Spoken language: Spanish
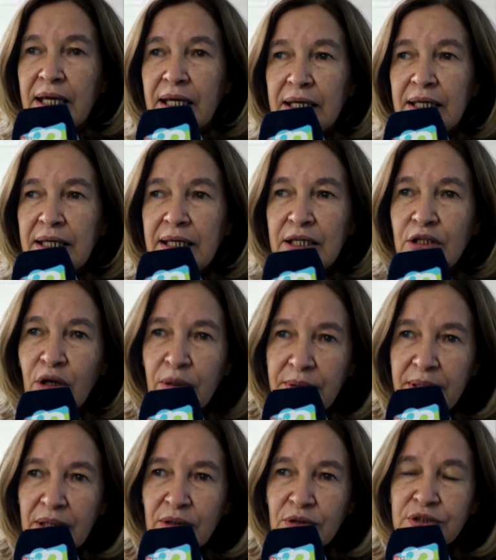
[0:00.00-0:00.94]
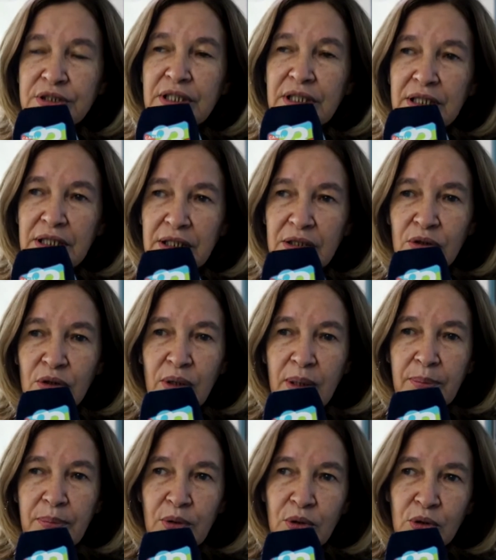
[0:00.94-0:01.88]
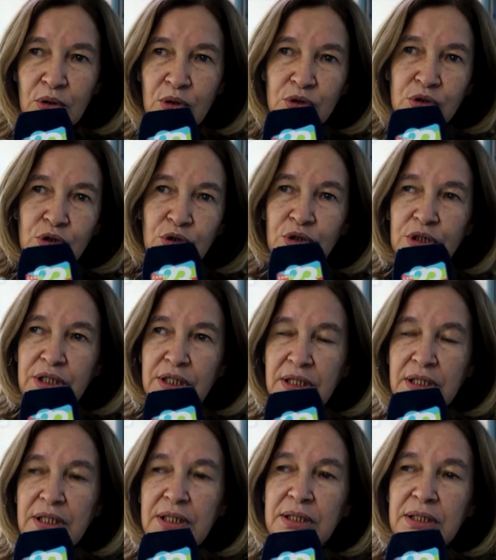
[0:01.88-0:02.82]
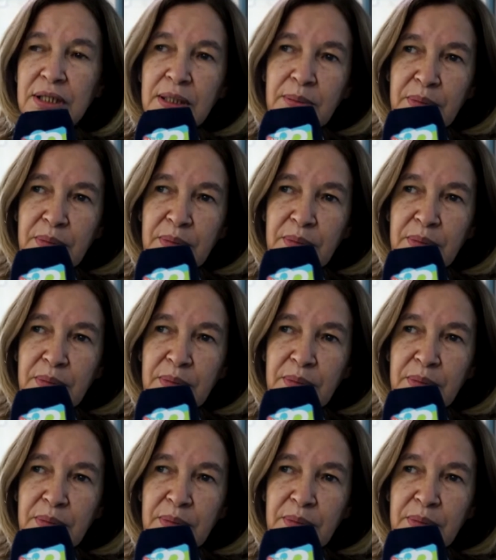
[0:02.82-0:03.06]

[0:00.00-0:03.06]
Y no había conseguido apoyo ni eh,